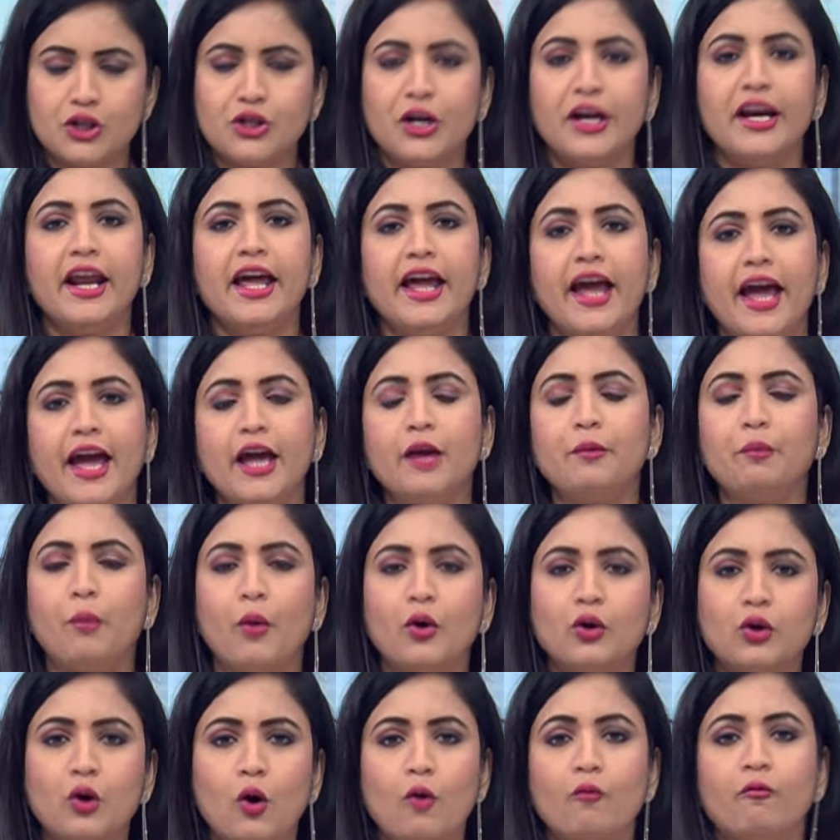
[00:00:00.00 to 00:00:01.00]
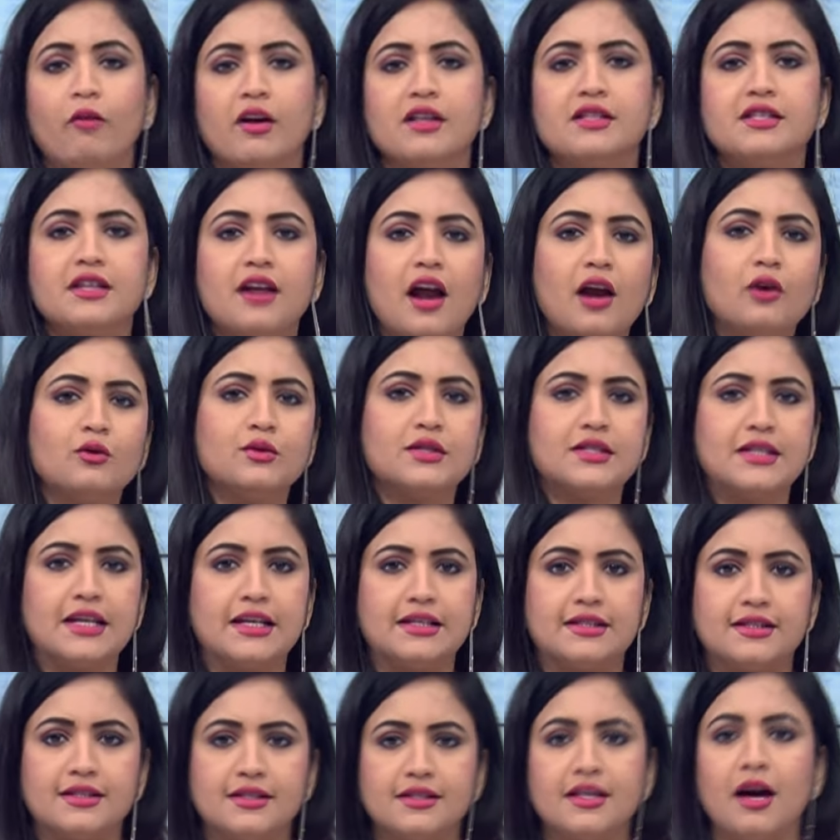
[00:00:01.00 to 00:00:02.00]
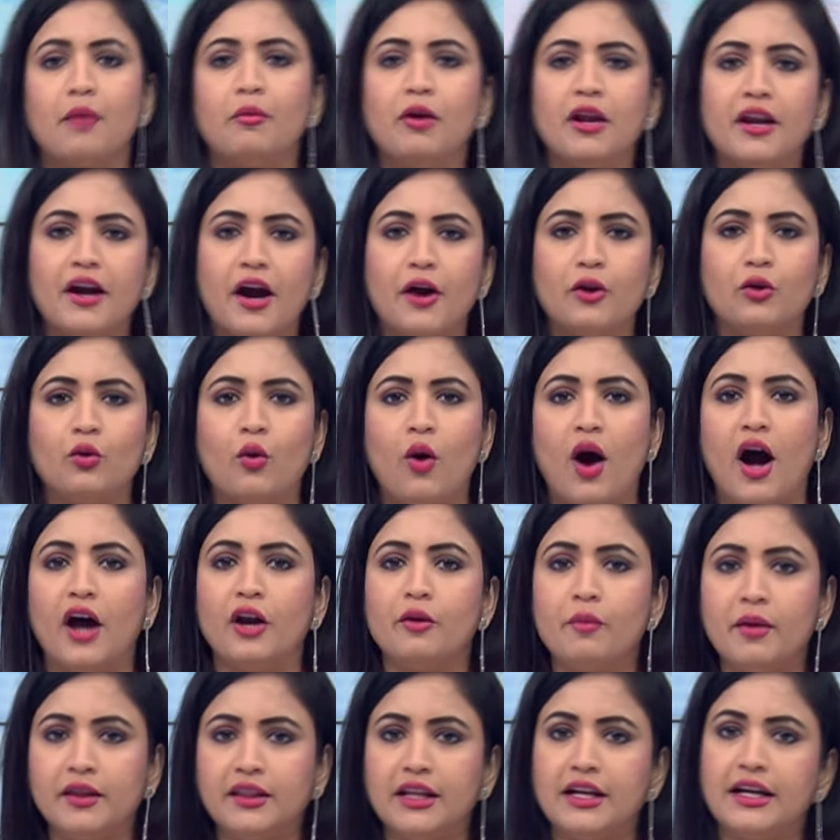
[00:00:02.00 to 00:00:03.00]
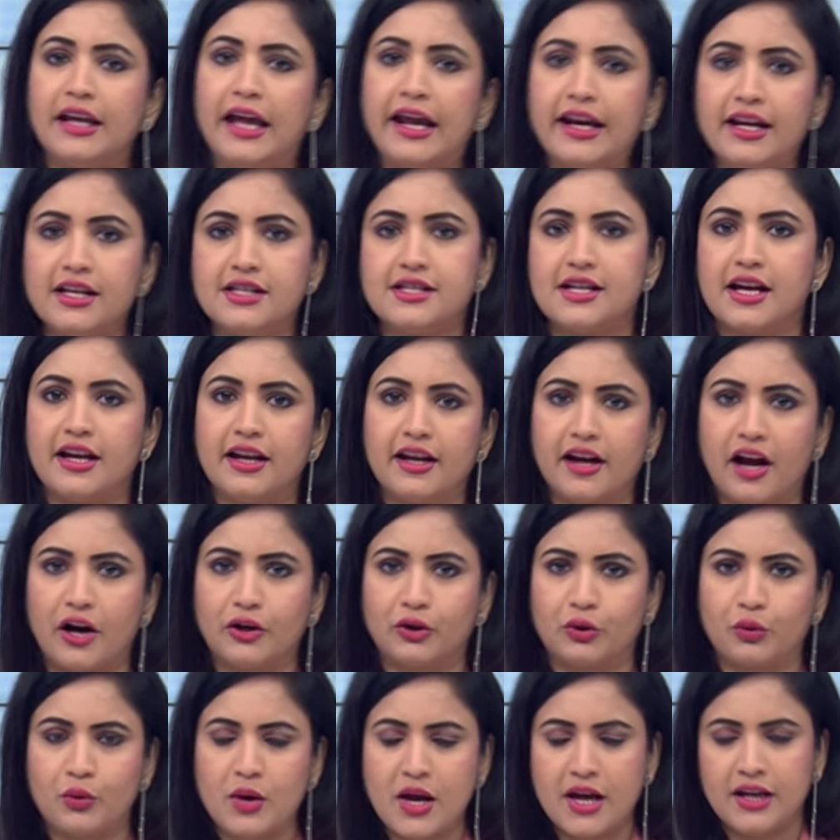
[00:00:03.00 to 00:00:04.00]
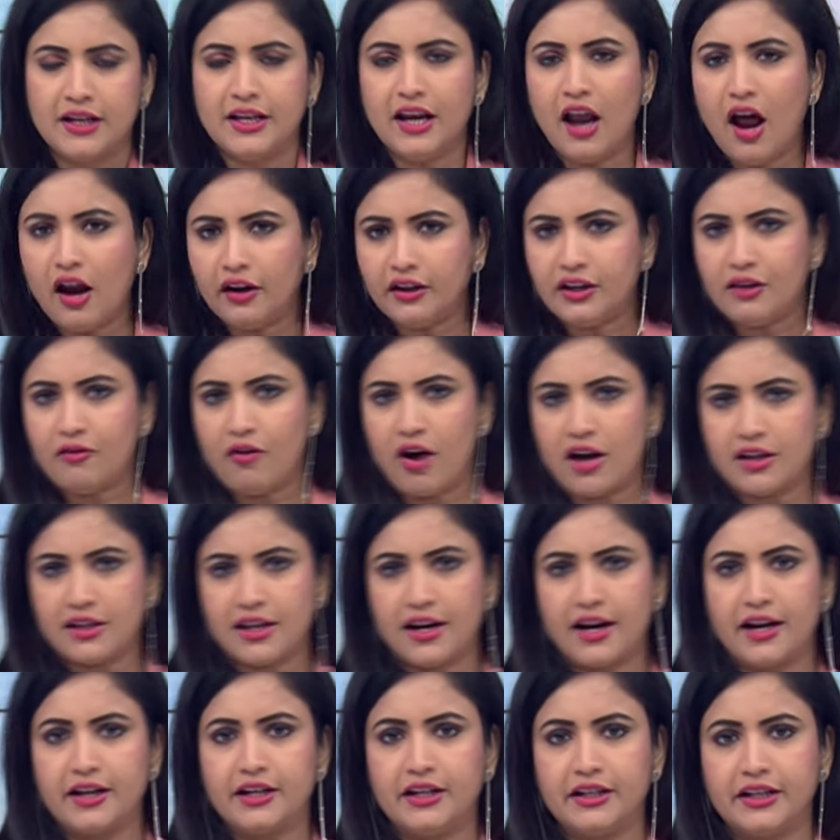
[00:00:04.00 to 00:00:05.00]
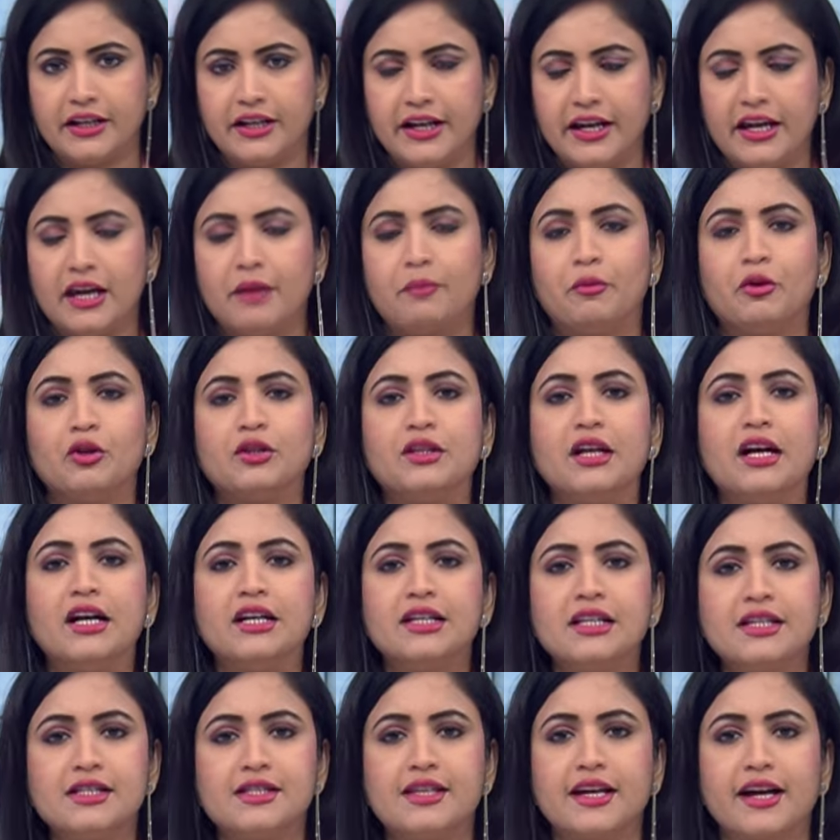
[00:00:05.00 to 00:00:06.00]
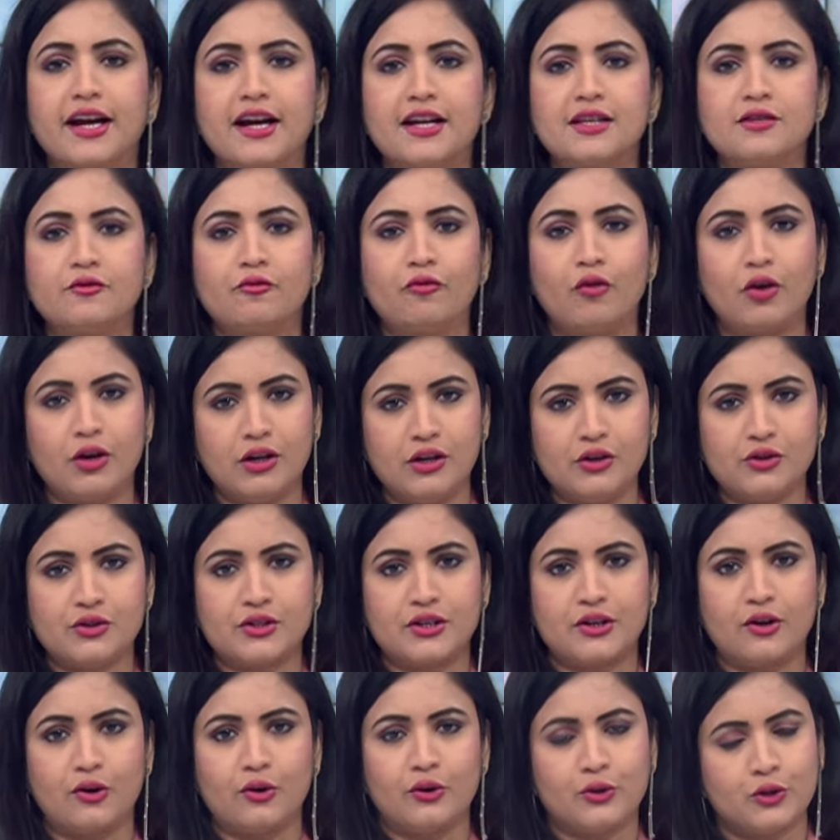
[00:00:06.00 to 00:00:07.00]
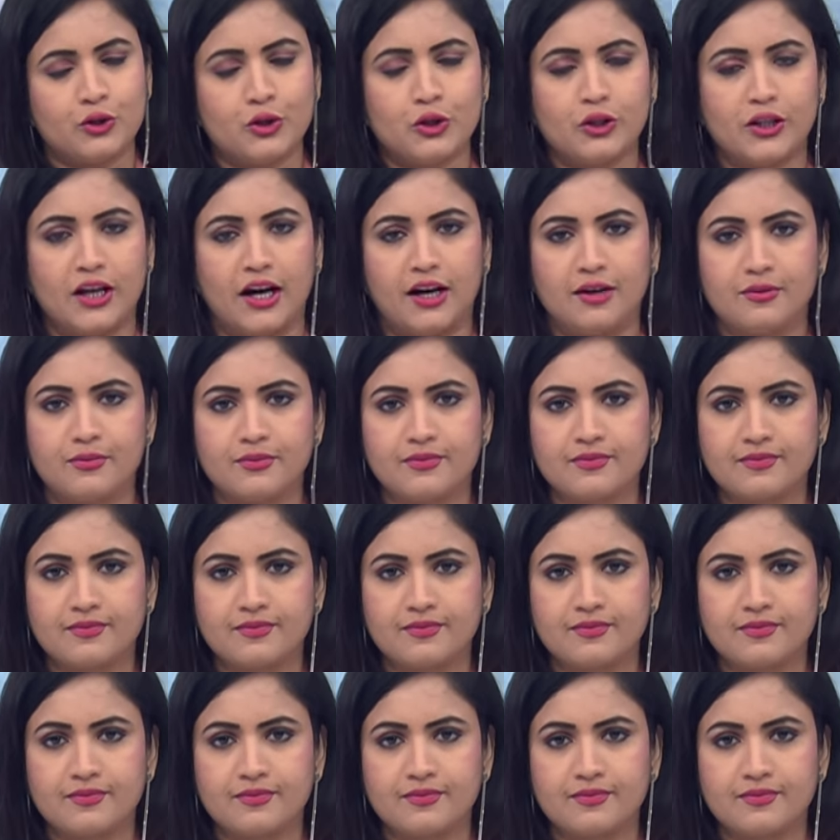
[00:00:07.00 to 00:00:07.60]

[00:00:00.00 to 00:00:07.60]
చెన్నై ఎయిర్పోర్ట్ లో వజ్రాలు సీజ్ తమిళనాడులో అనుమతి లేని జల్లికట్టు ఇలాంటి వార్తలన్నింటినీ ఇప్పుడు థర్టీ సెకండ్స్ ఫుల్ న్యూస్ లో చూద్దాం